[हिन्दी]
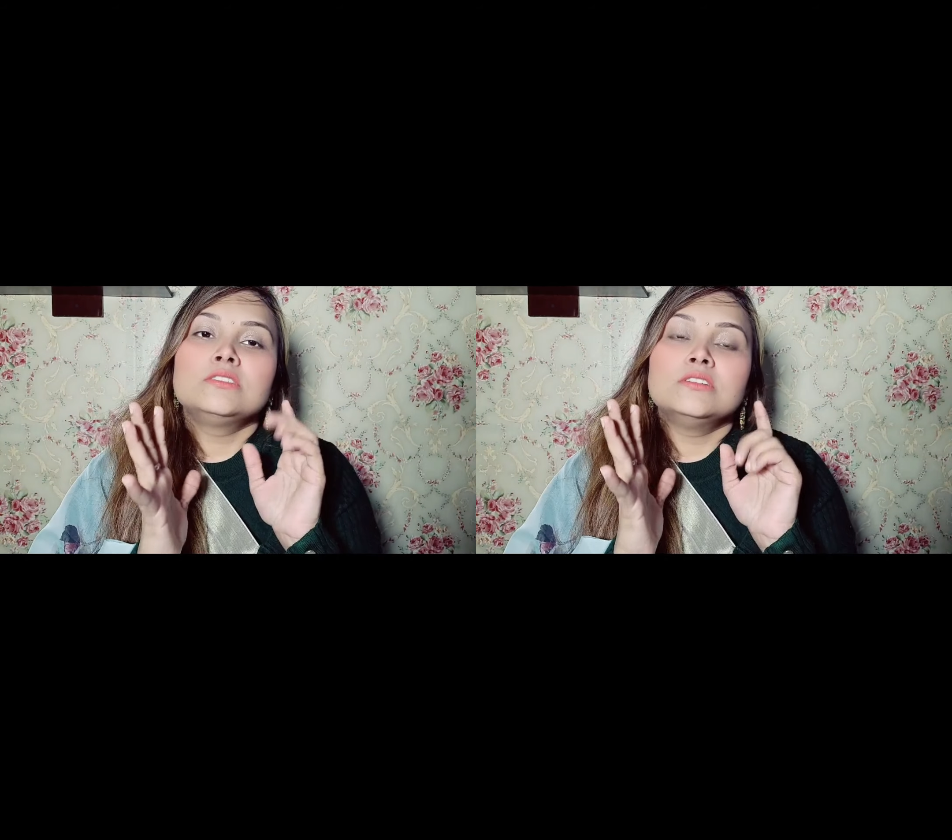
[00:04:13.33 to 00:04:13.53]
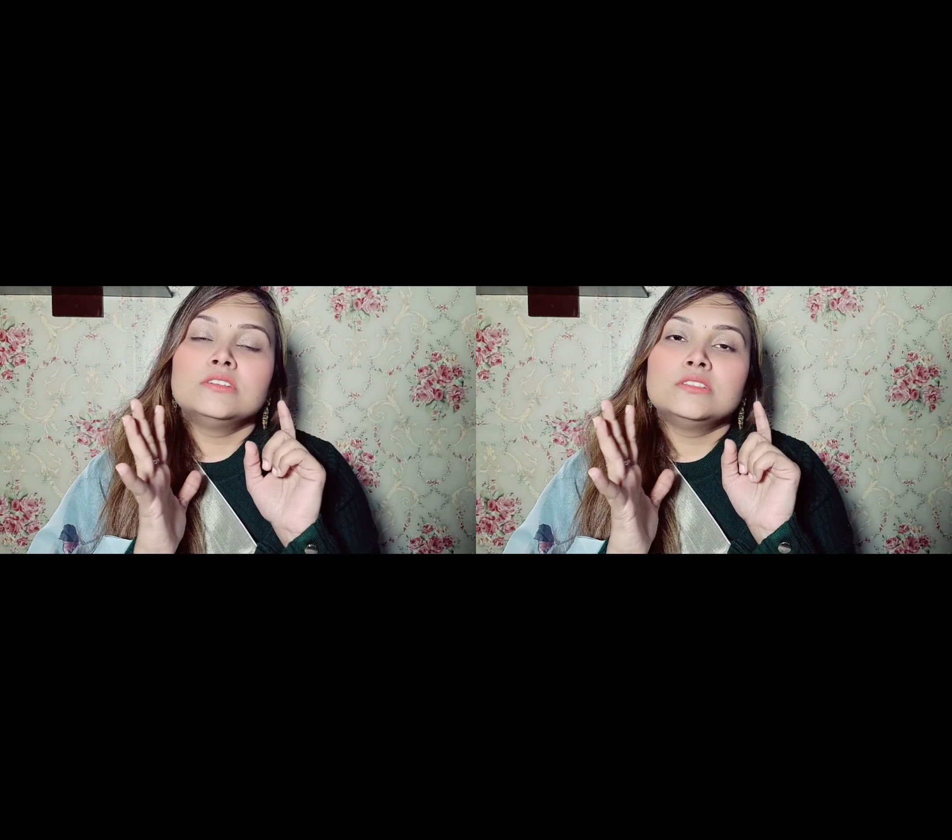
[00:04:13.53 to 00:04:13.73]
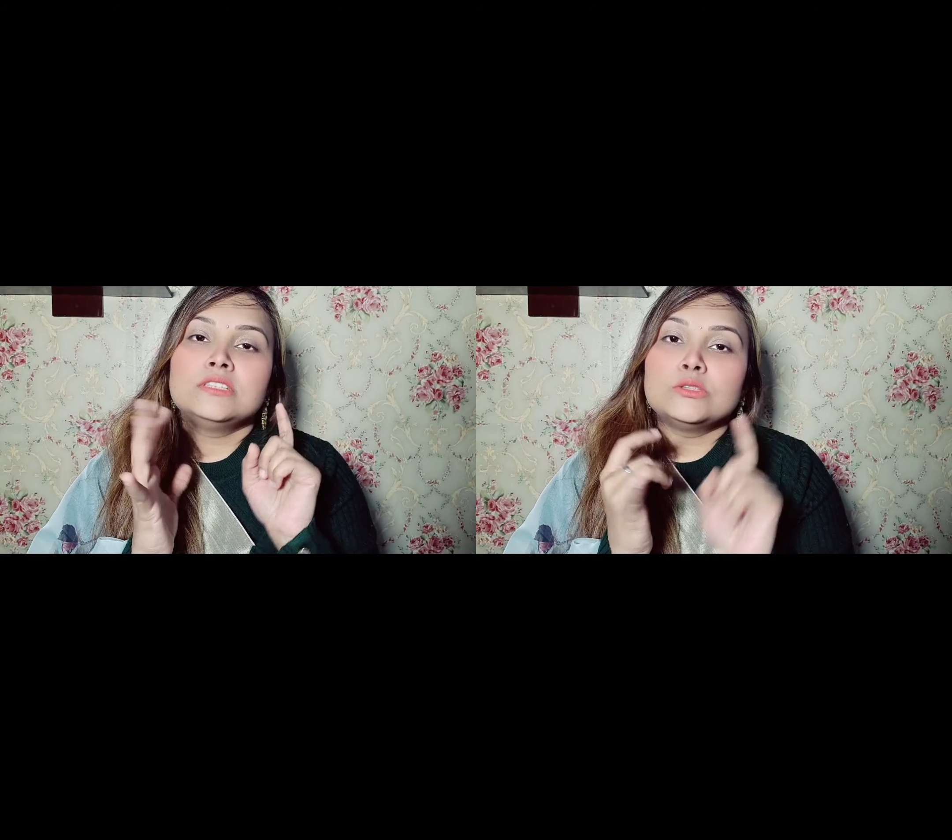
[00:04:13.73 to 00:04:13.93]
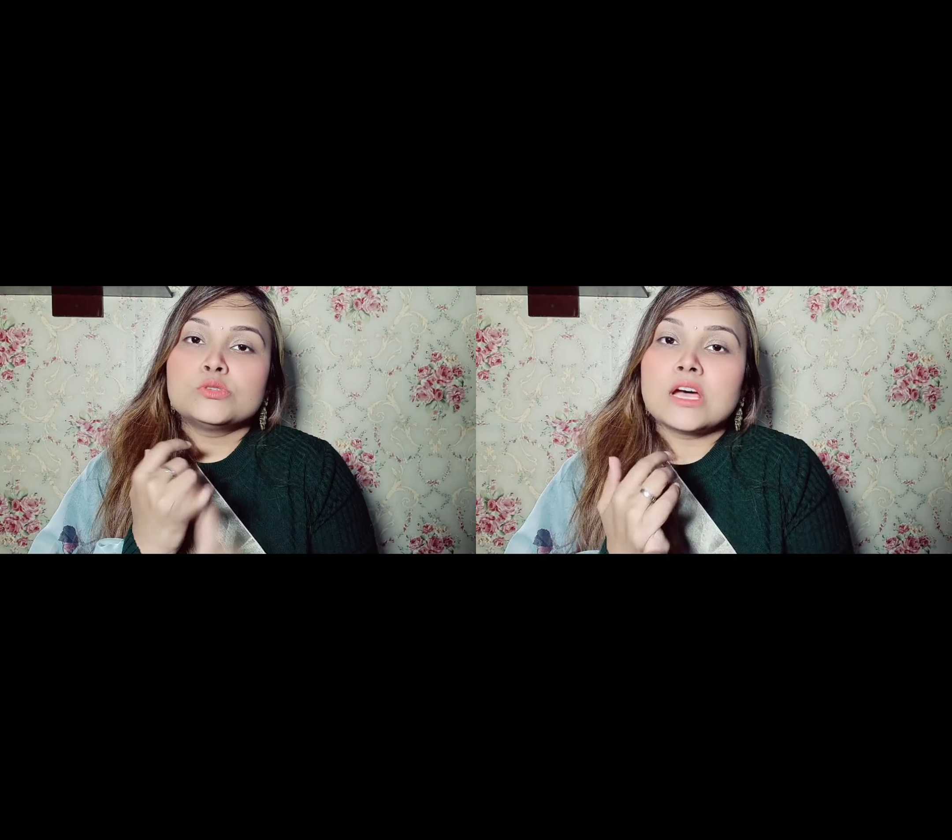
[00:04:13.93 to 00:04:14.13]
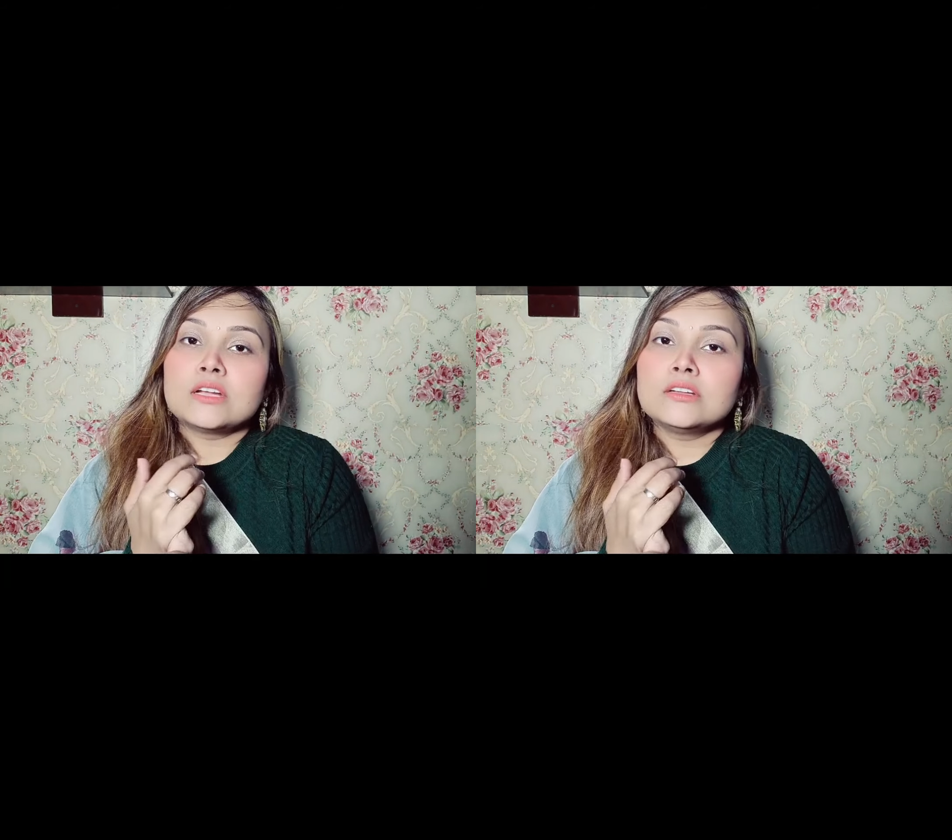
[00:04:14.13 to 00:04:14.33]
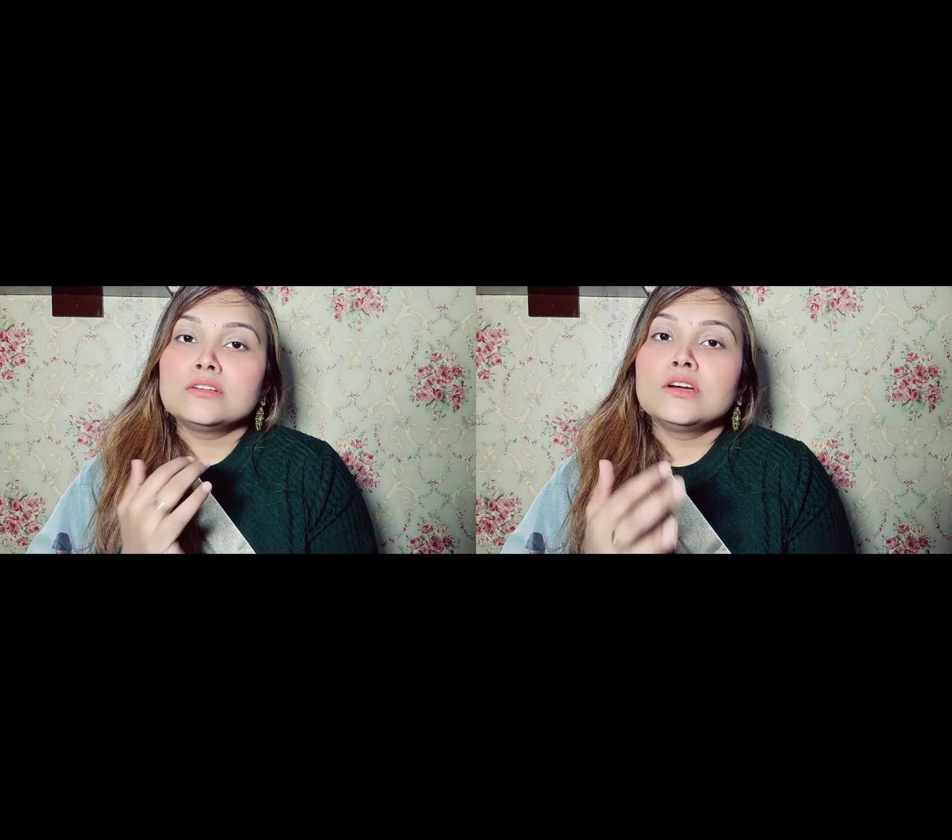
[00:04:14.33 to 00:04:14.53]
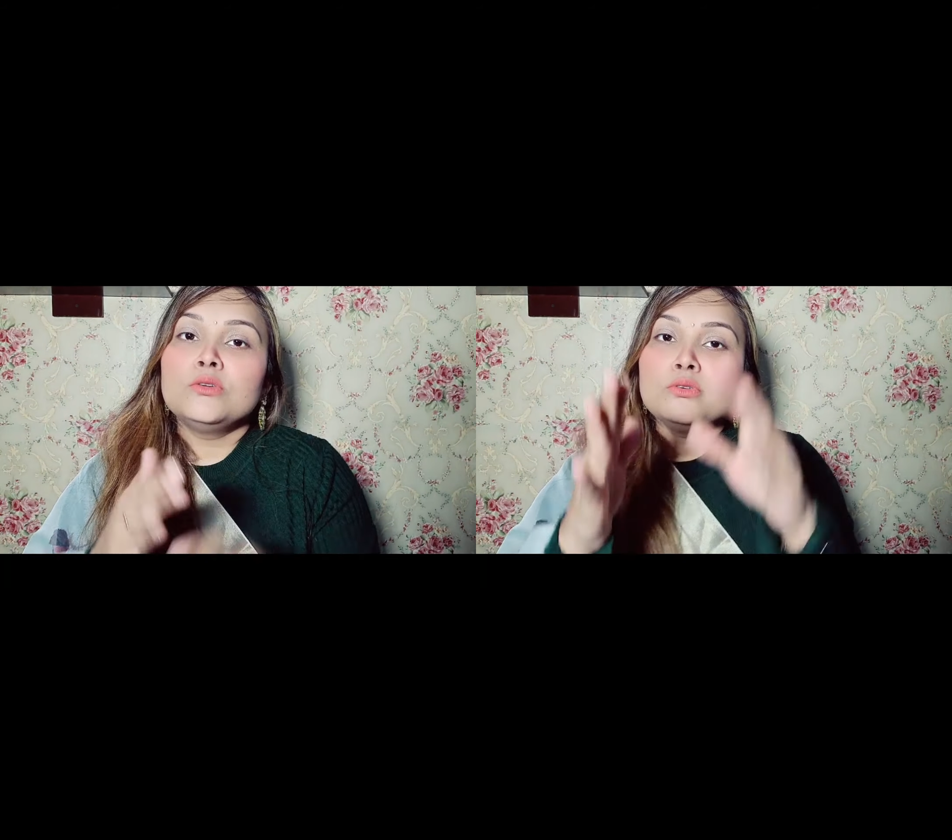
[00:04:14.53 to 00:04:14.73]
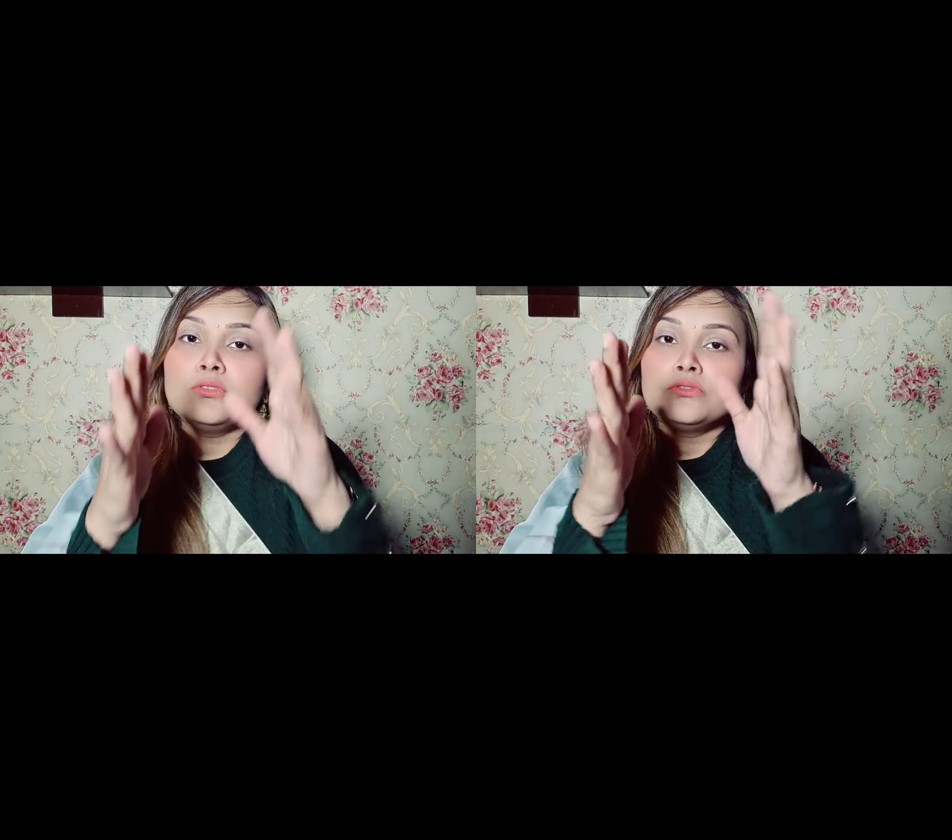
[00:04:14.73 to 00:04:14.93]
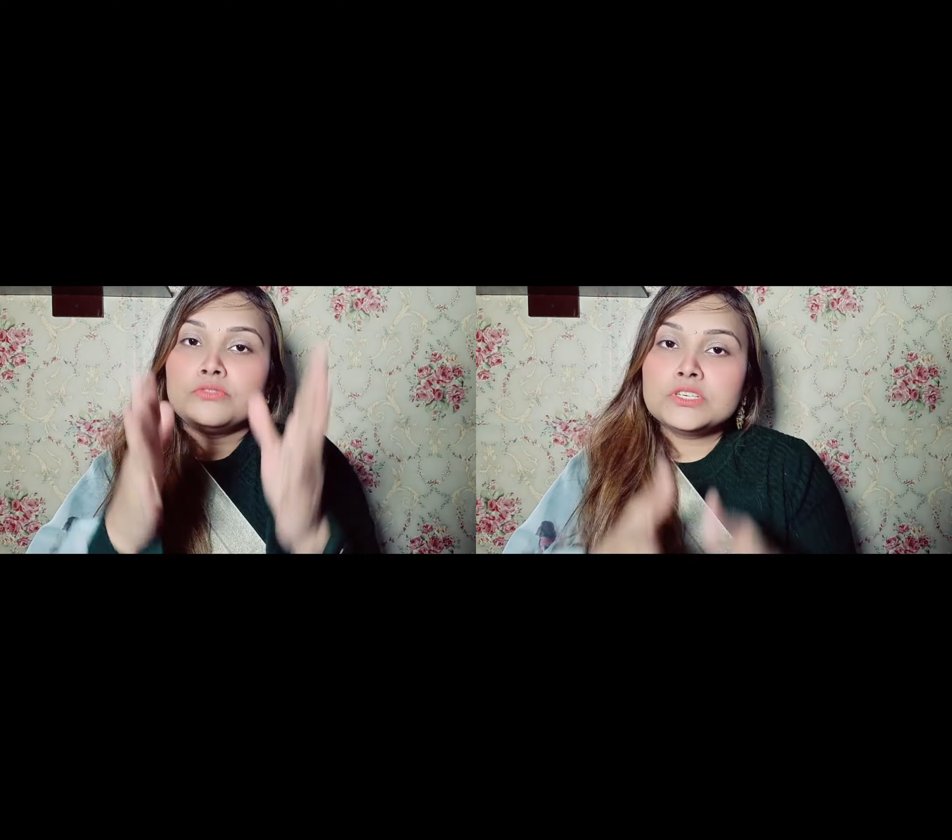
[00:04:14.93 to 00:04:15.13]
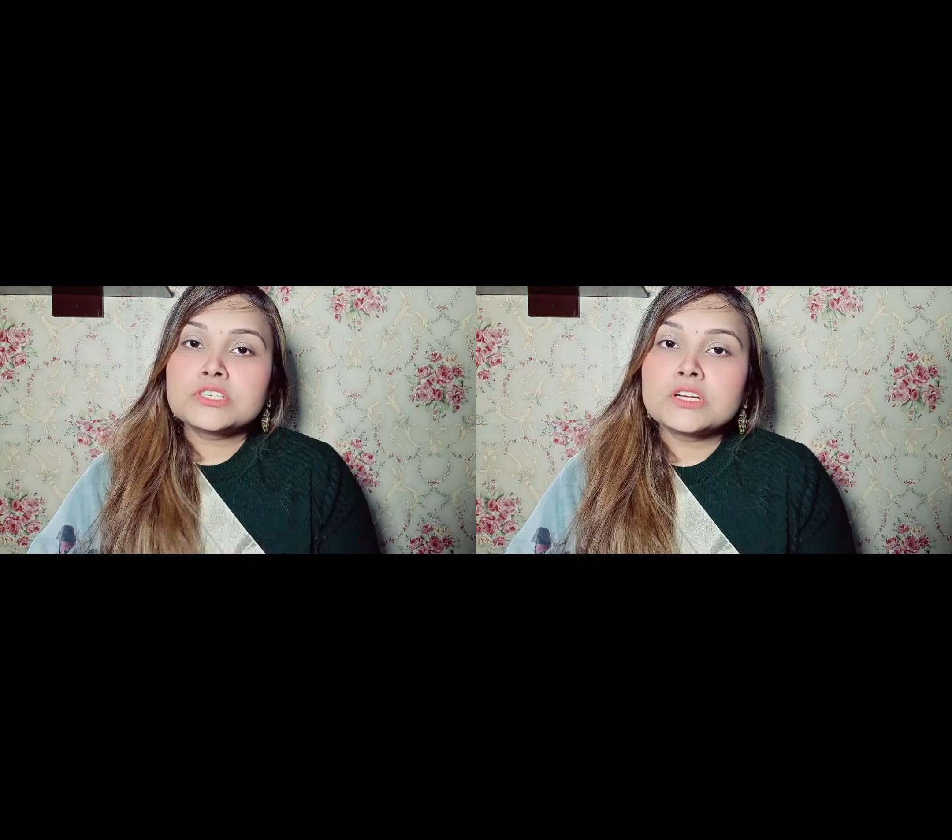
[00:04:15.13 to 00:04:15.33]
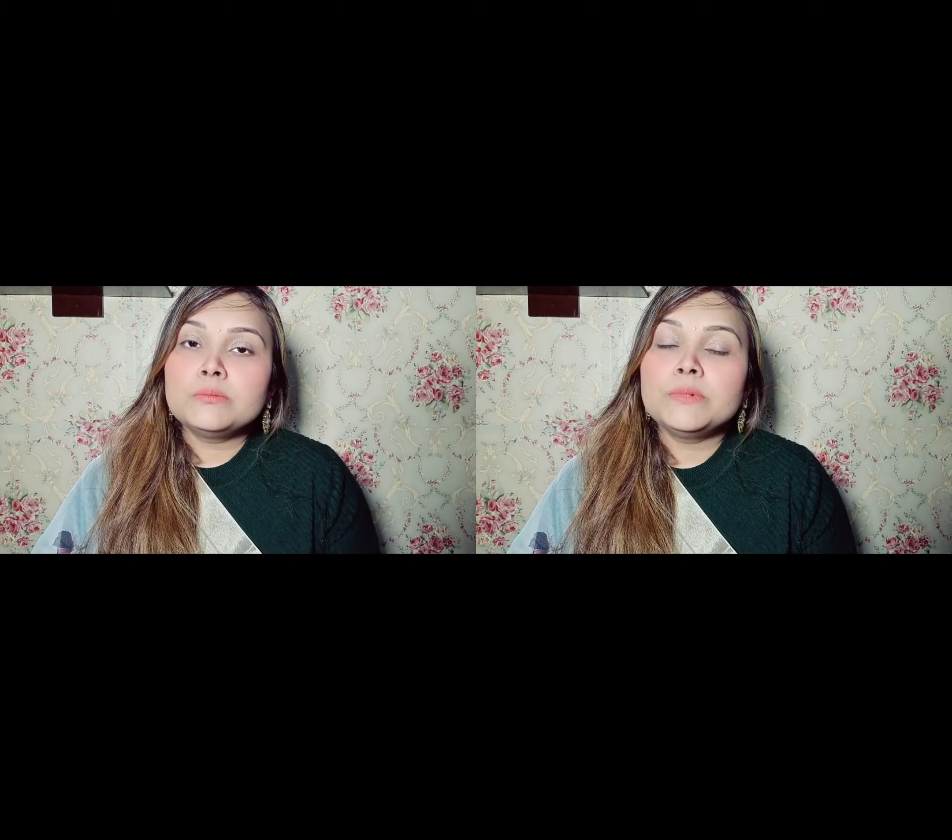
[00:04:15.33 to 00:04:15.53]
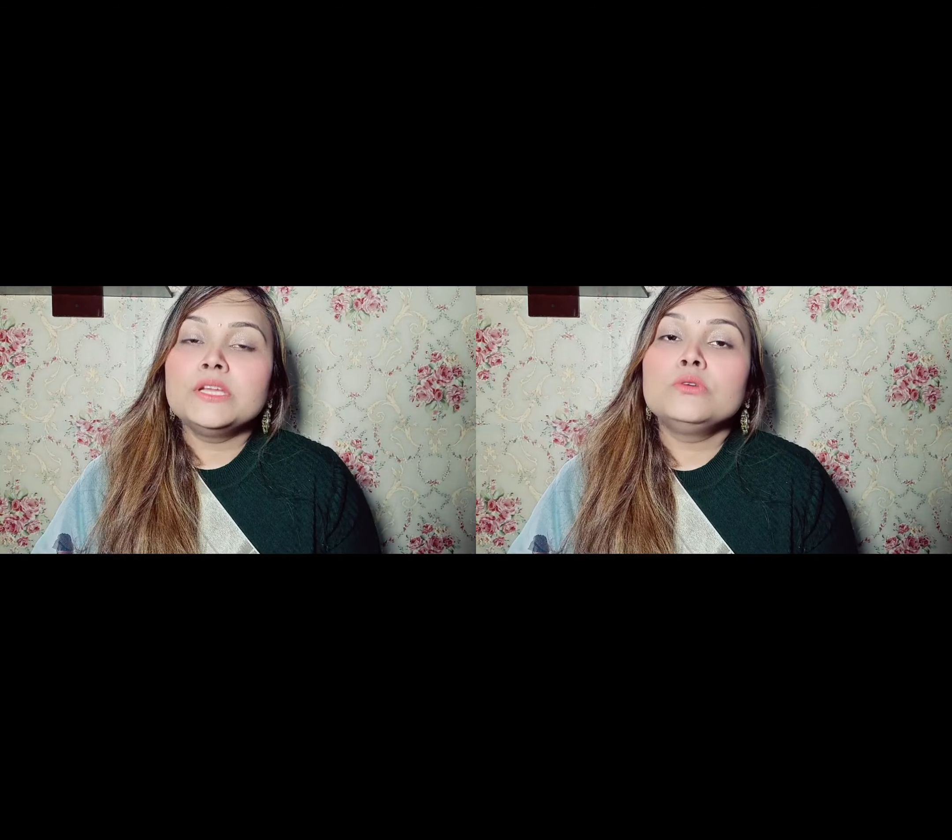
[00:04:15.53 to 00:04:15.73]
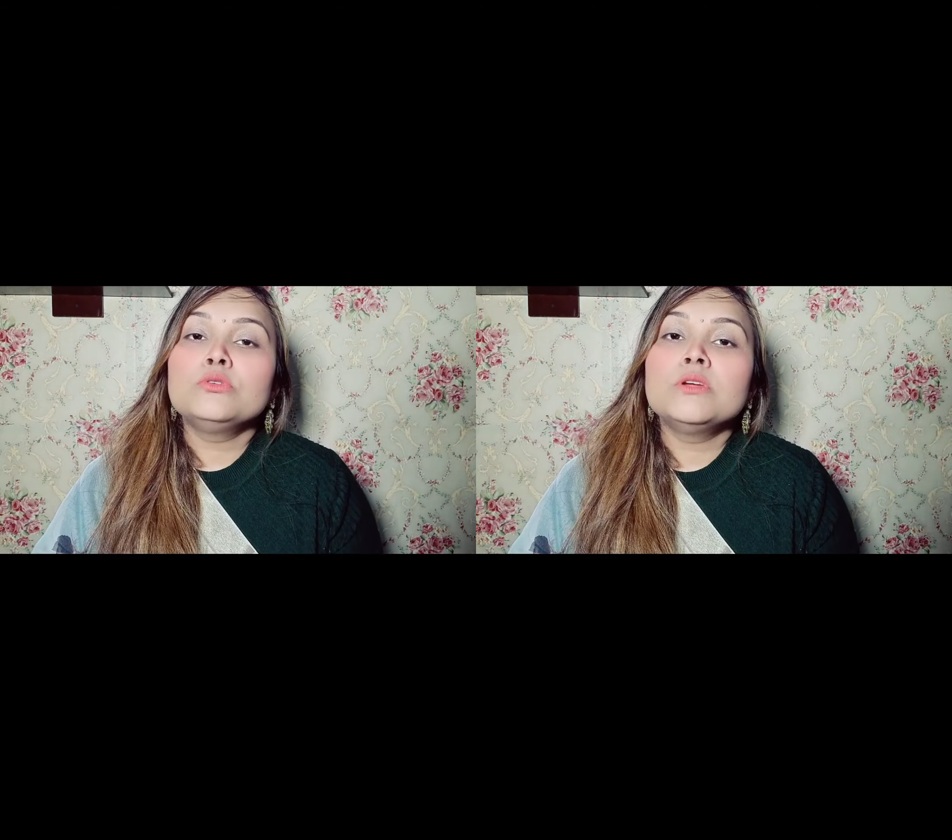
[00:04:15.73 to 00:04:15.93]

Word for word: ये तो साटन का लो फिश कट पेटीकोट